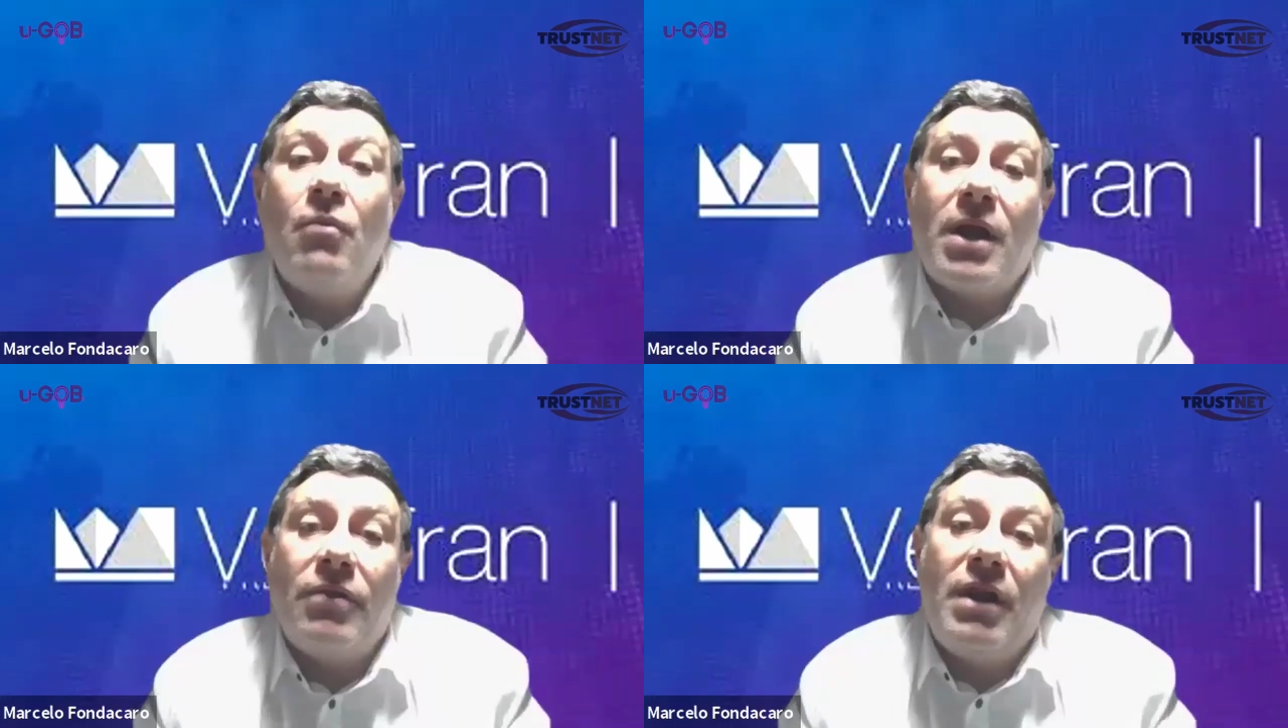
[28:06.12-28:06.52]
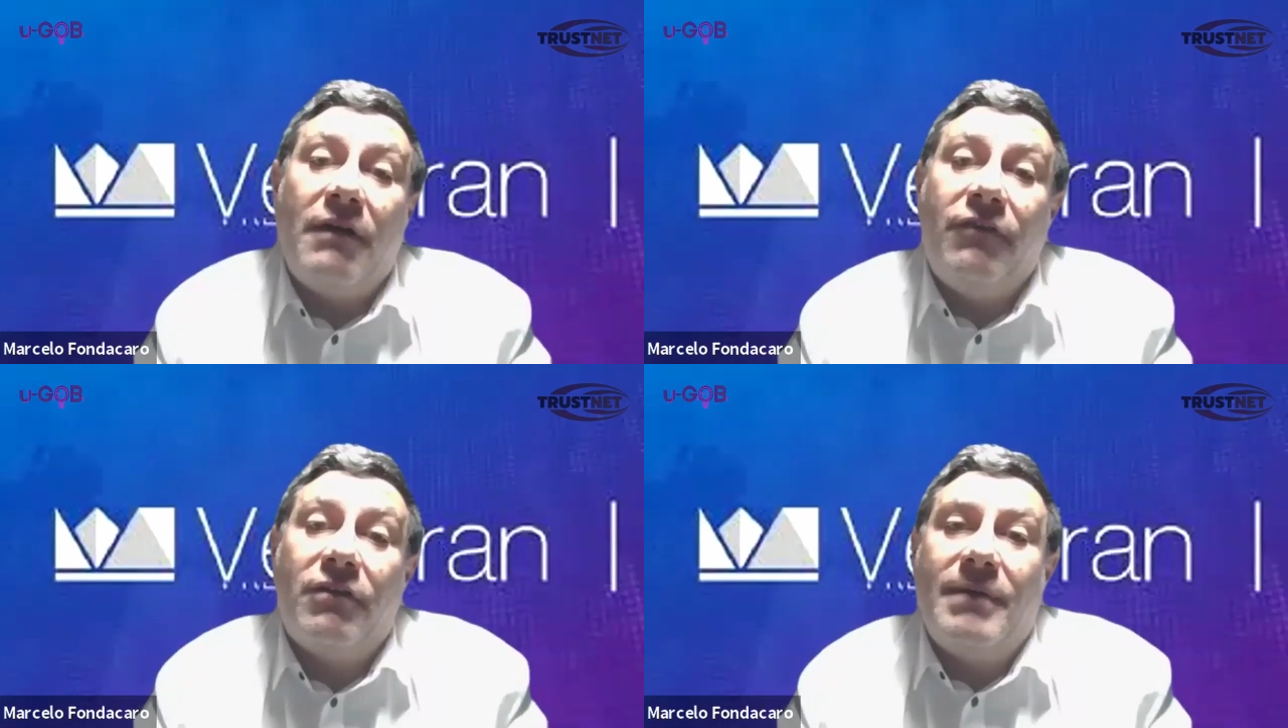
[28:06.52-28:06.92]
buscando
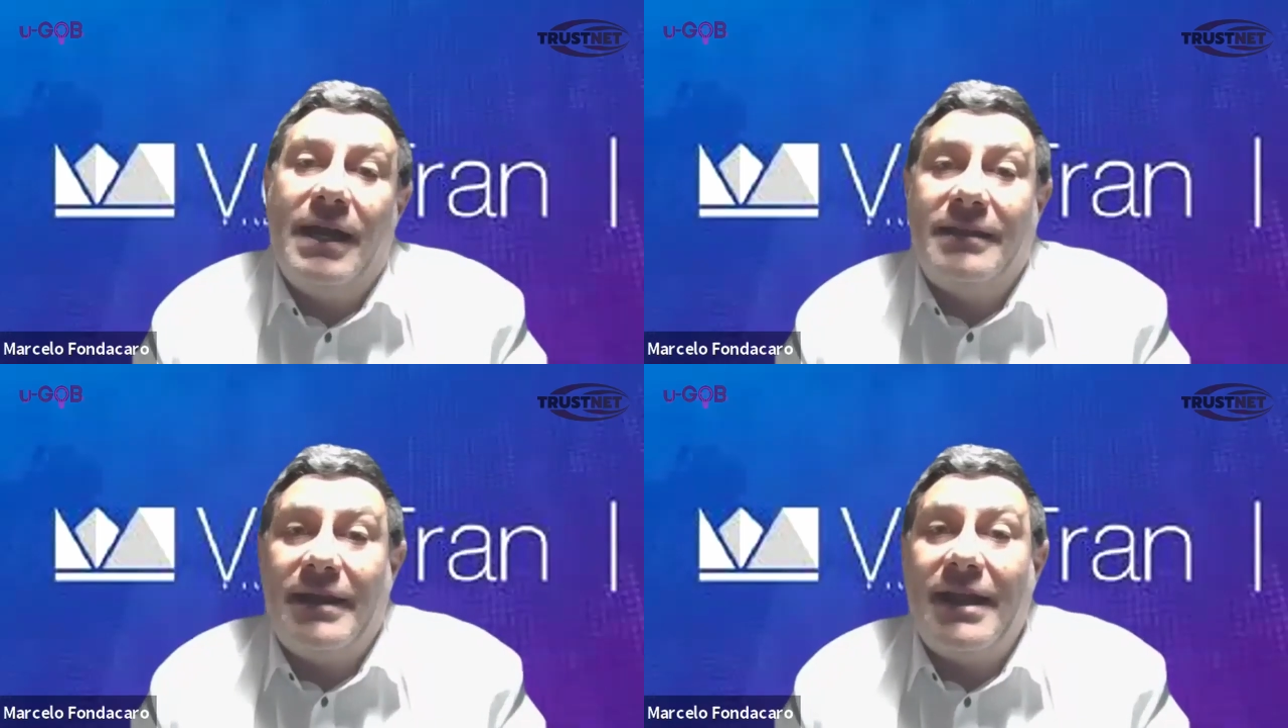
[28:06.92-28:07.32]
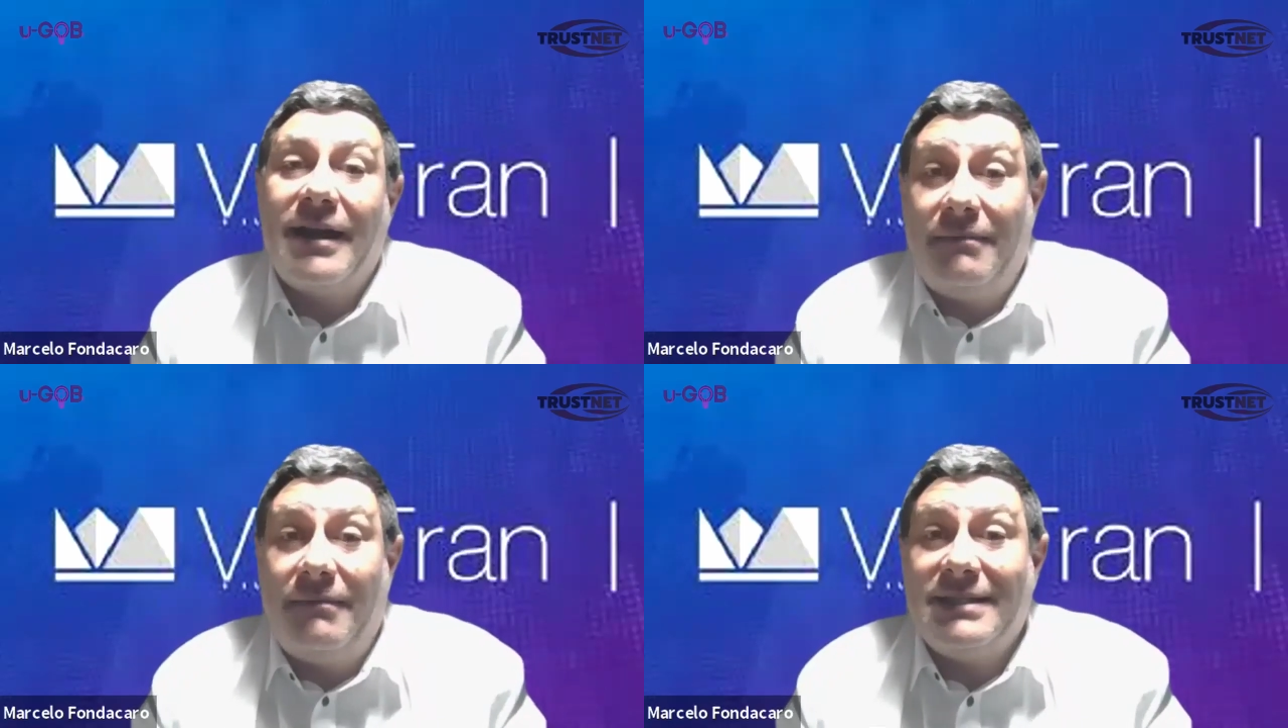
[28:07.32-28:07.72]
la forma de tener
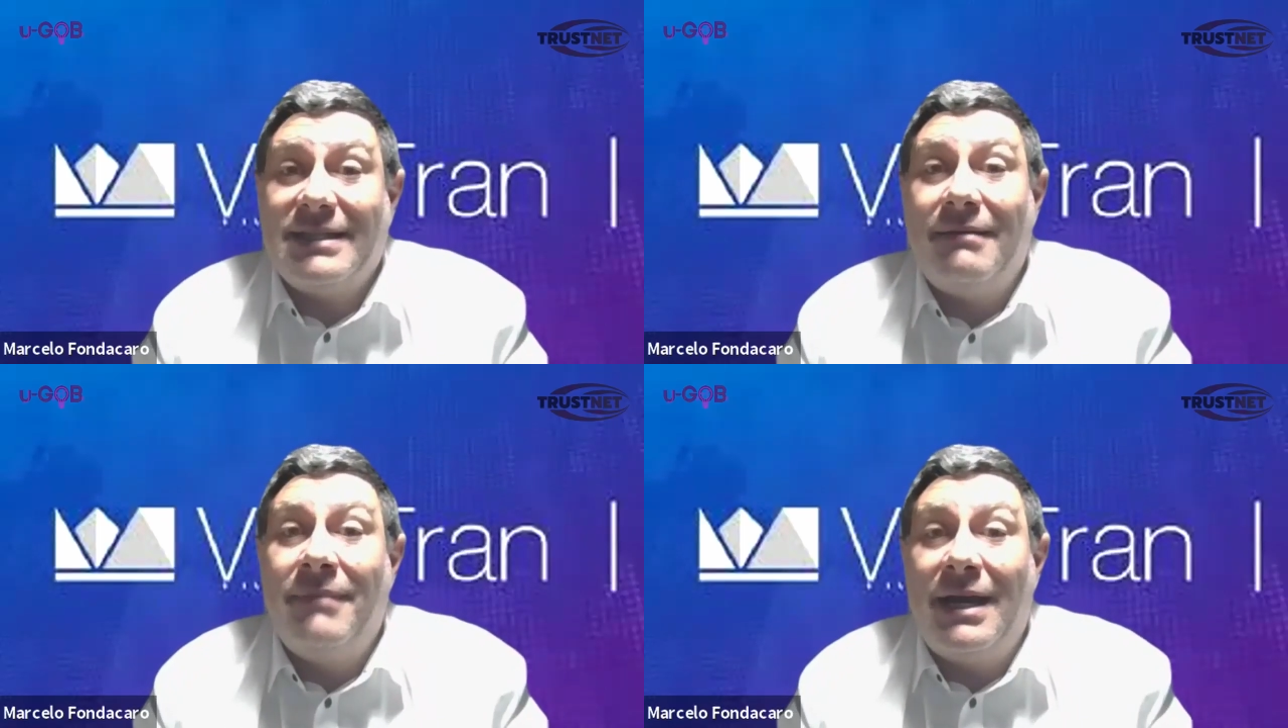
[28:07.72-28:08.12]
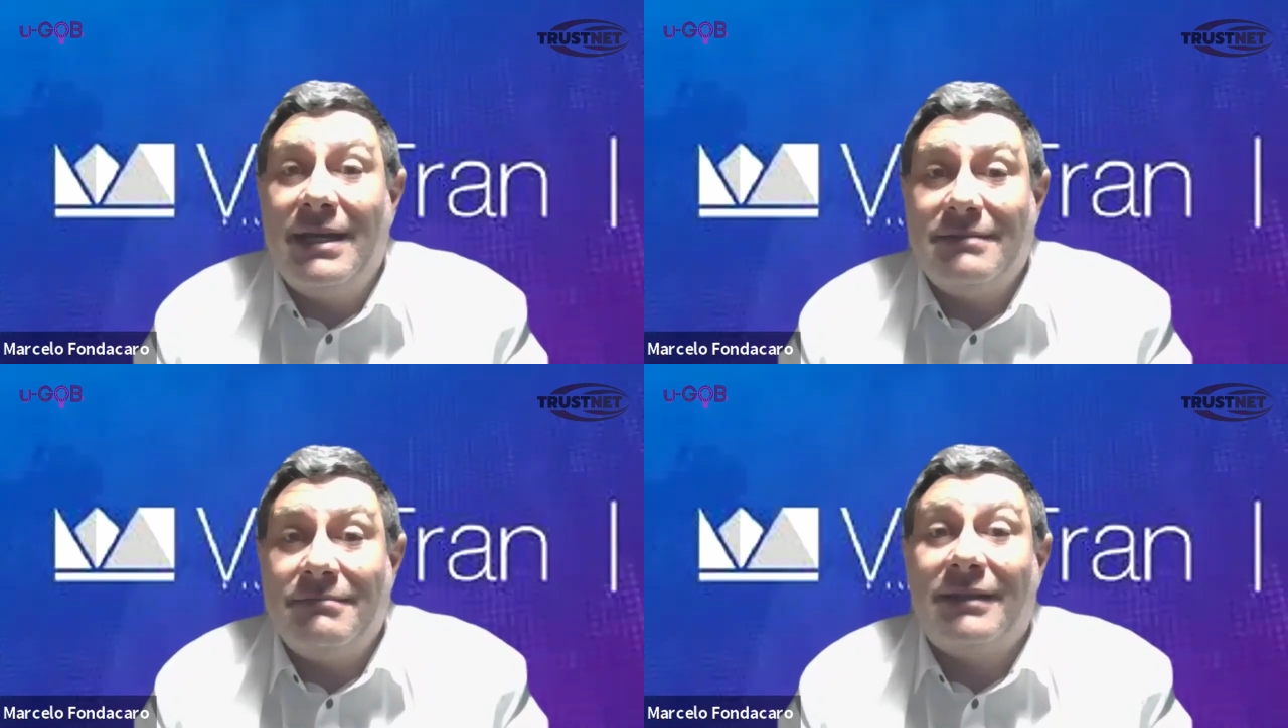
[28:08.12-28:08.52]
remesas más,